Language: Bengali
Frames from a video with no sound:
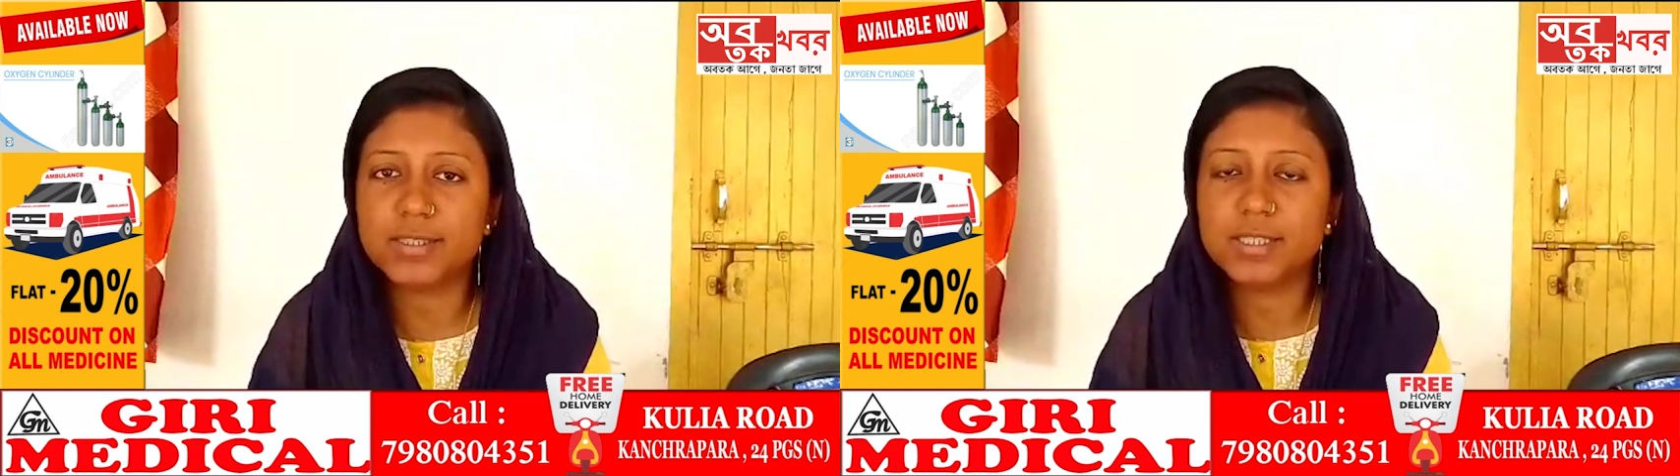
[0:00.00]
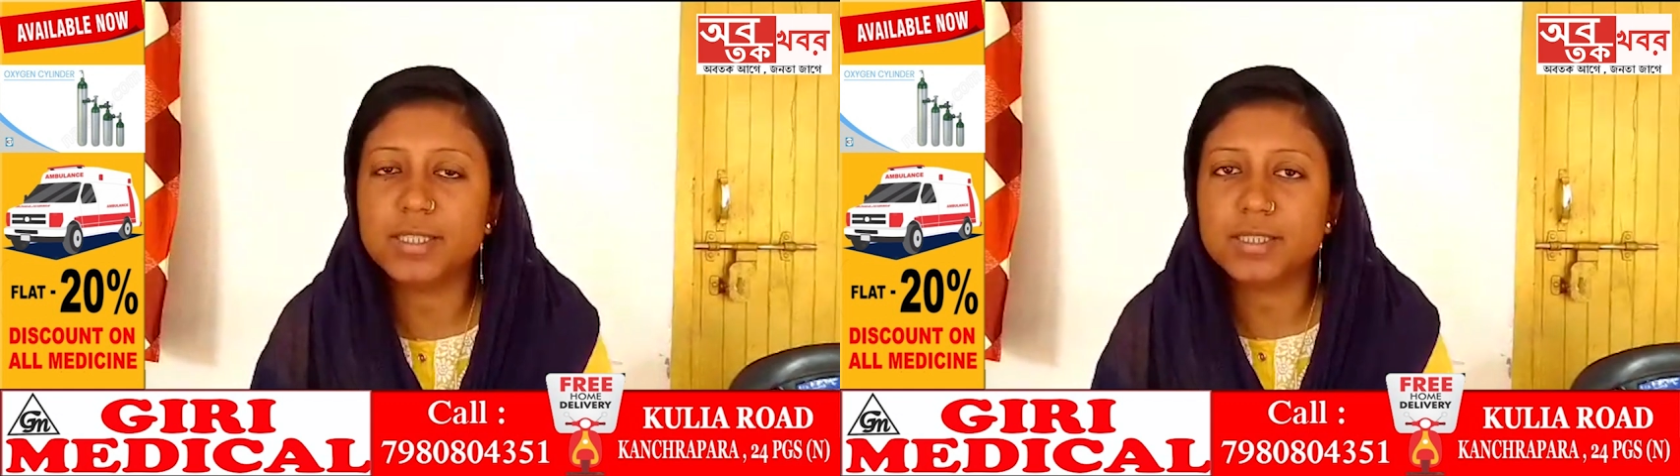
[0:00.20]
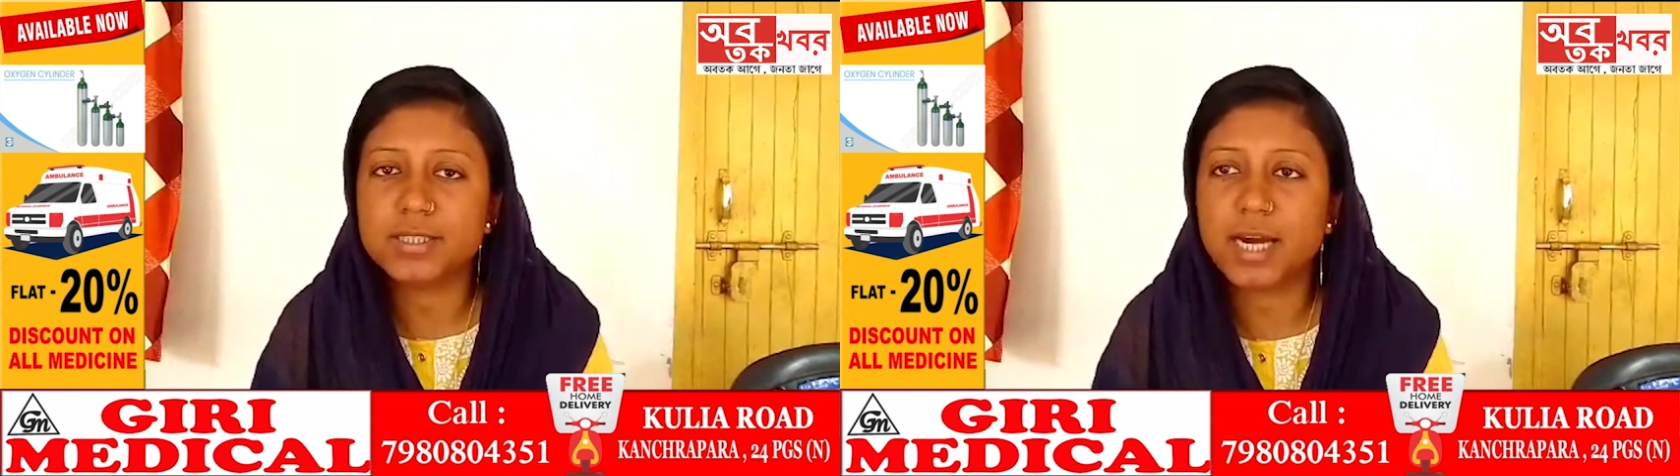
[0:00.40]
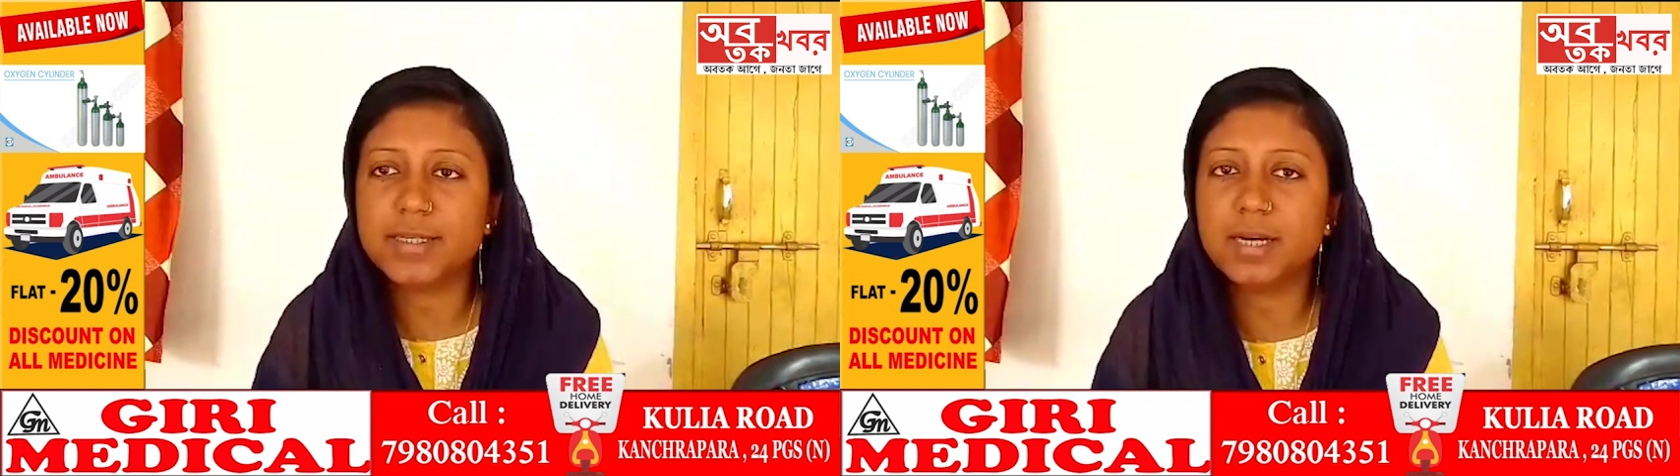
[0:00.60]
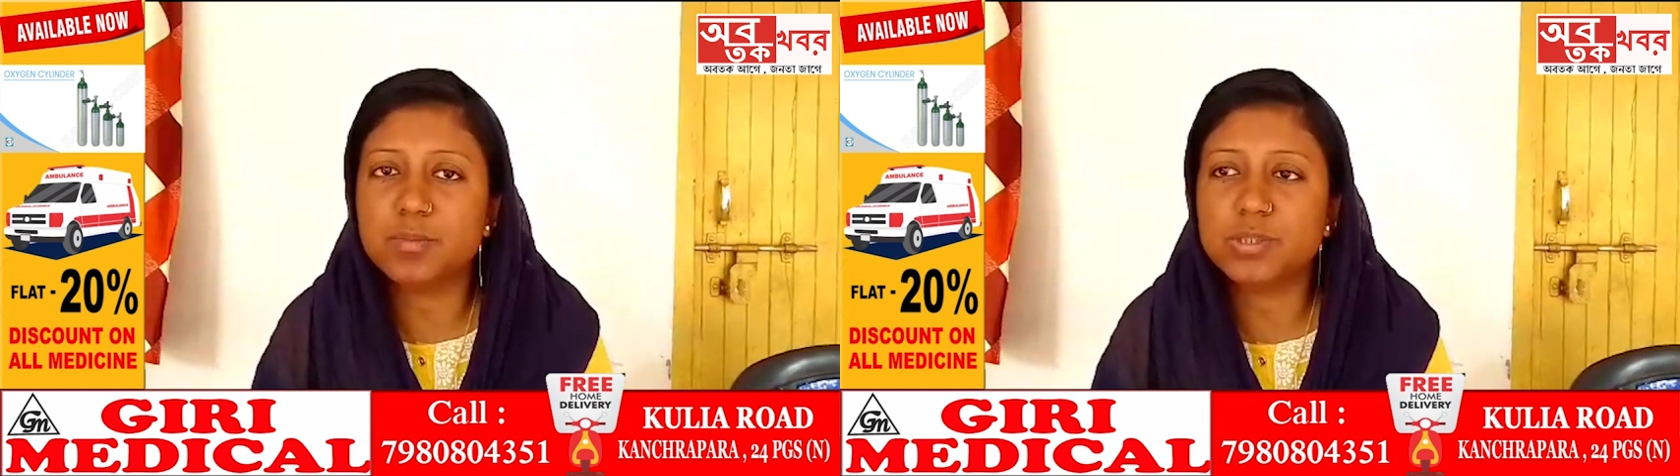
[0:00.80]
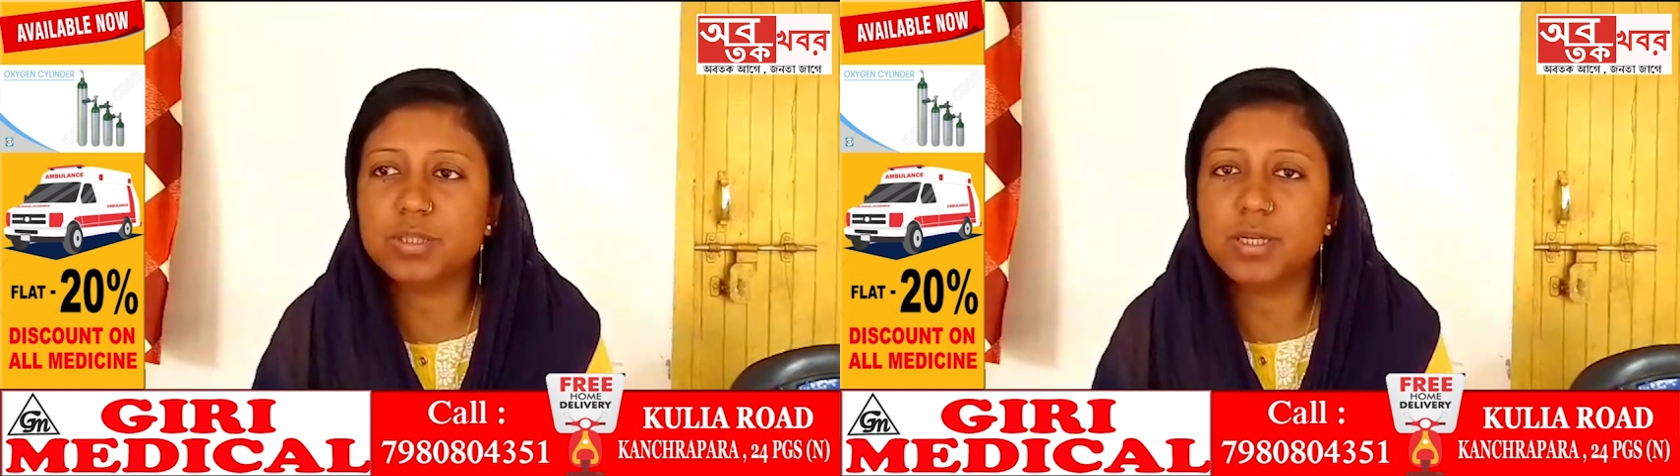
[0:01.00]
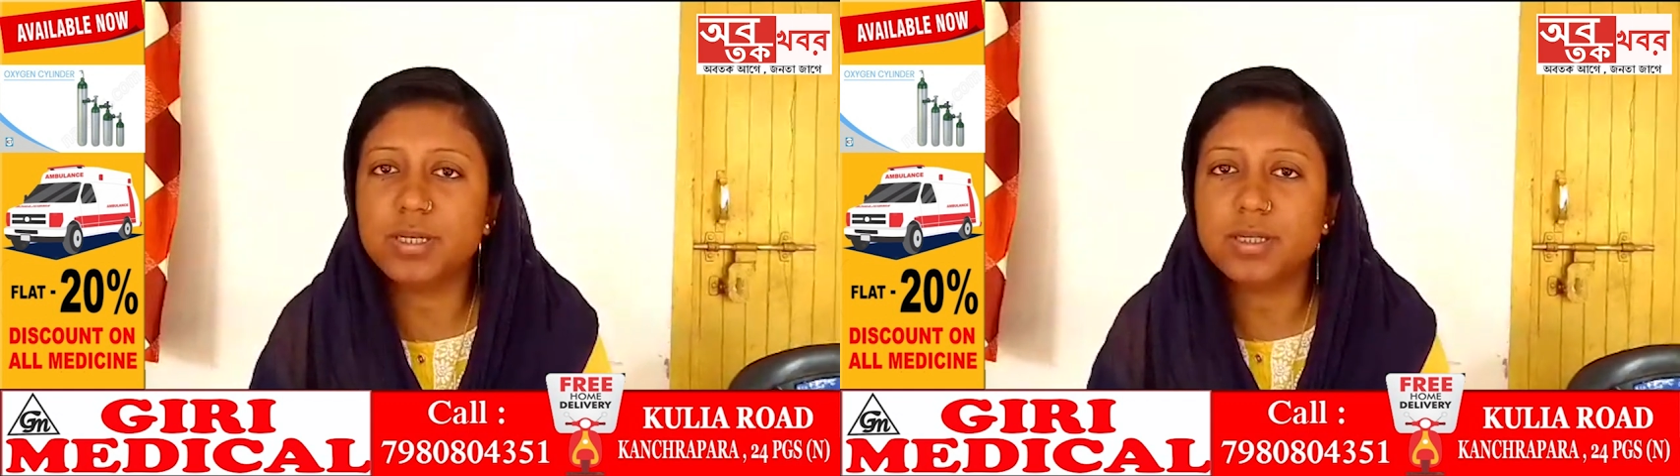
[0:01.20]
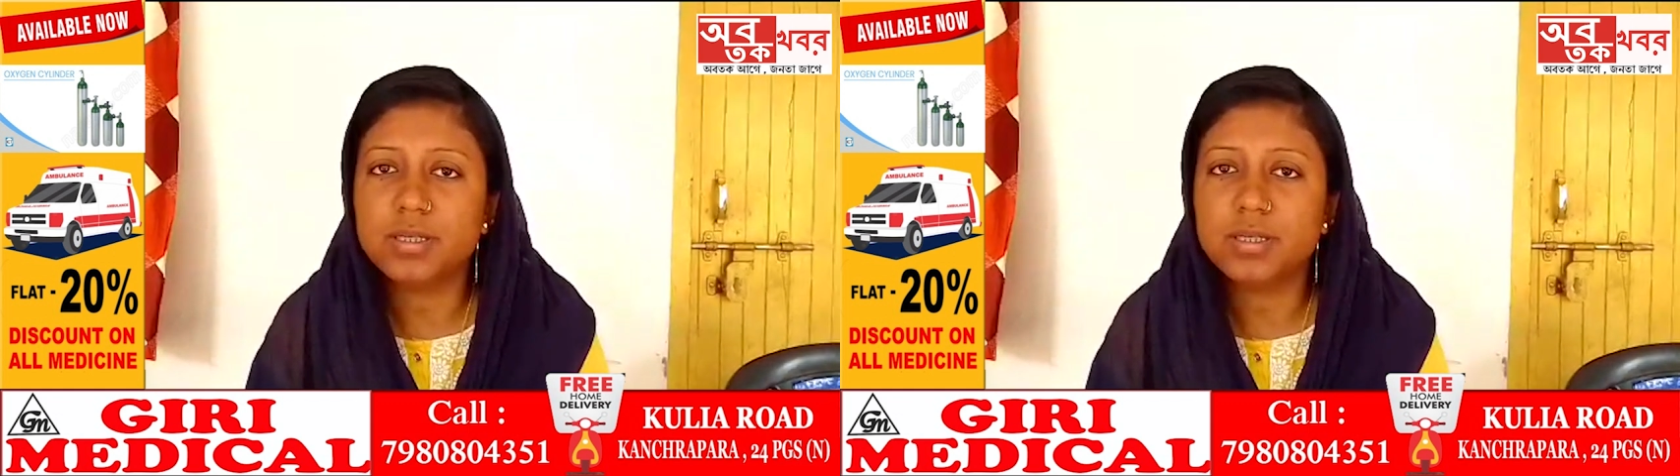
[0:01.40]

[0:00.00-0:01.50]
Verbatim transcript: আছে চারটার মধ্যে